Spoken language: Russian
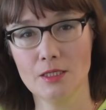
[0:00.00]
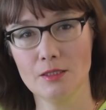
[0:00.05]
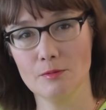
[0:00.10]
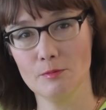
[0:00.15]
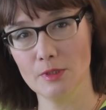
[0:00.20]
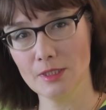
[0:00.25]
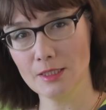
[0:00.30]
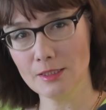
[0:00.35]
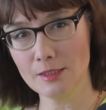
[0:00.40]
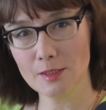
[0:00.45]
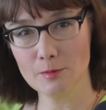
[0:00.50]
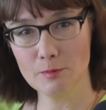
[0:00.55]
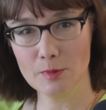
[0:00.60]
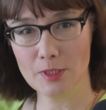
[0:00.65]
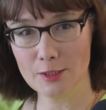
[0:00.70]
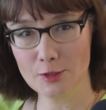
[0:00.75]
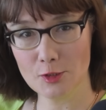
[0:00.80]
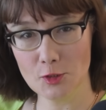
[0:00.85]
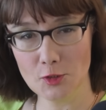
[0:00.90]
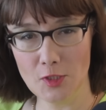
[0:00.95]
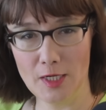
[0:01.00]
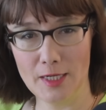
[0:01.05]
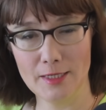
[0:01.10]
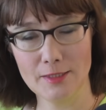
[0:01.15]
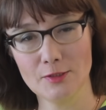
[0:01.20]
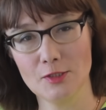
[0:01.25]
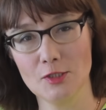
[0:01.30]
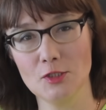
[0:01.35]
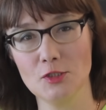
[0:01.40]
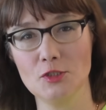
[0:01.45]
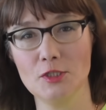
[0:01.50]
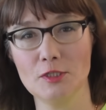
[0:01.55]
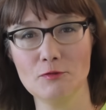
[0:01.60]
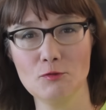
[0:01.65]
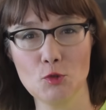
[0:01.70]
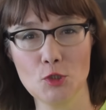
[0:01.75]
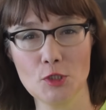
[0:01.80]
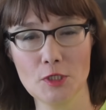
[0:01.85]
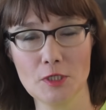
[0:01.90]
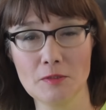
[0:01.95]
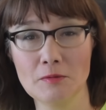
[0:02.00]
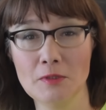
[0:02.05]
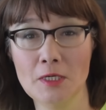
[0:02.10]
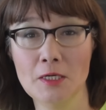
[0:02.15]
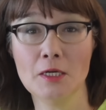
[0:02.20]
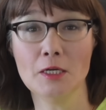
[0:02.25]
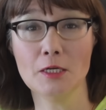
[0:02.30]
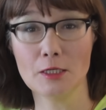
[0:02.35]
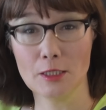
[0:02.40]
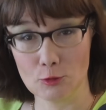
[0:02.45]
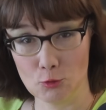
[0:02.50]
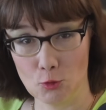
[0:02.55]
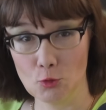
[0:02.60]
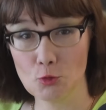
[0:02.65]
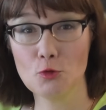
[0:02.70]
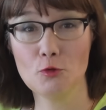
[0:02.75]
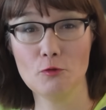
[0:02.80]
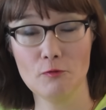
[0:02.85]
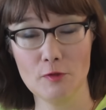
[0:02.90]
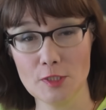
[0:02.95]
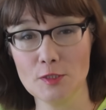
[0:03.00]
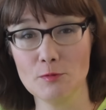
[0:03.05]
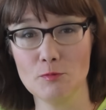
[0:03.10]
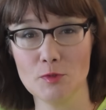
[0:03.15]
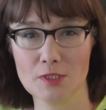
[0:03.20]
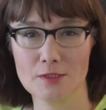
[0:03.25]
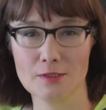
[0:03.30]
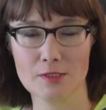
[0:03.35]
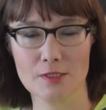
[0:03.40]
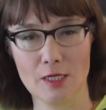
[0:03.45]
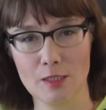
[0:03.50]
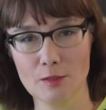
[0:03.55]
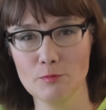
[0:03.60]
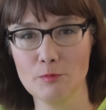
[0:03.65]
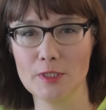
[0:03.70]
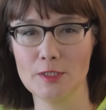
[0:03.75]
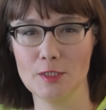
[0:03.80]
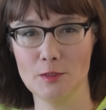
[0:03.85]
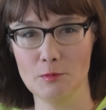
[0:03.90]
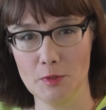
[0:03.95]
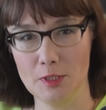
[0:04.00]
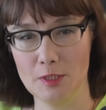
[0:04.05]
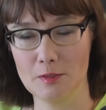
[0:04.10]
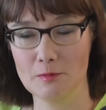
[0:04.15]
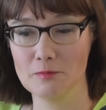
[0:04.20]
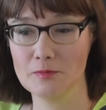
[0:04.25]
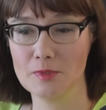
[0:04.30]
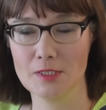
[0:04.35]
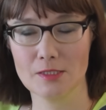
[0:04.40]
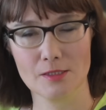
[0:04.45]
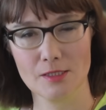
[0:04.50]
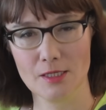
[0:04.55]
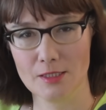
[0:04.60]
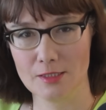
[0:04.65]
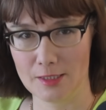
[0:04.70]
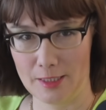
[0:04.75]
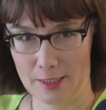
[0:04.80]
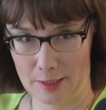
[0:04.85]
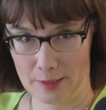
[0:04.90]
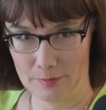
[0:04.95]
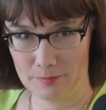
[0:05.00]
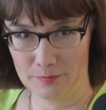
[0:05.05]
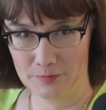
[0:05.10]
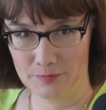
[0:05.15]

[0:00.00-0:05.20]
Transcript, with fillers: была 17-летняя девушка, которую весь мир знал под именем Зазель.